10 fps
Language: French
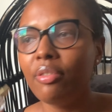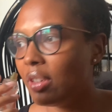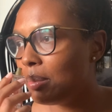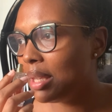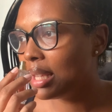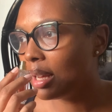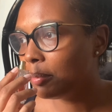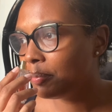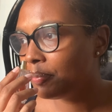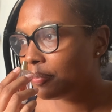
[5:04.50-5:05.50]

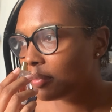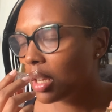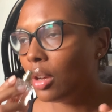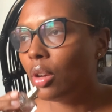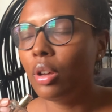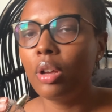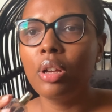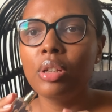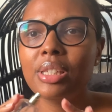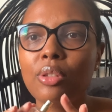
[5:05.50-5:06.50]
féminin.
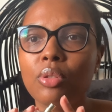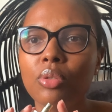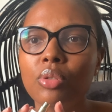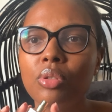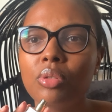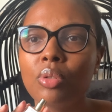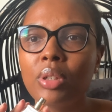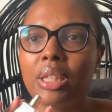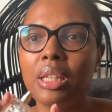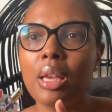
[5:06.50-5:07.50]
Euh, c'est ce
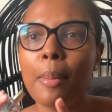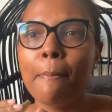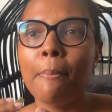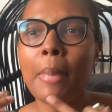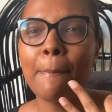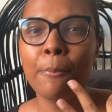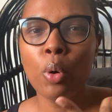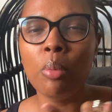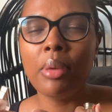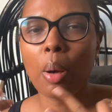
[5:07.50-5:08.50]
côté ma
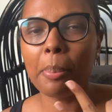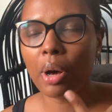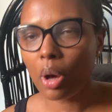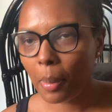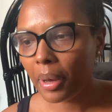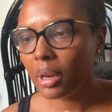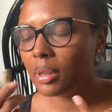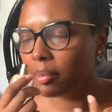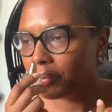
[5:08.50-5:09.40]
peau mais en propre,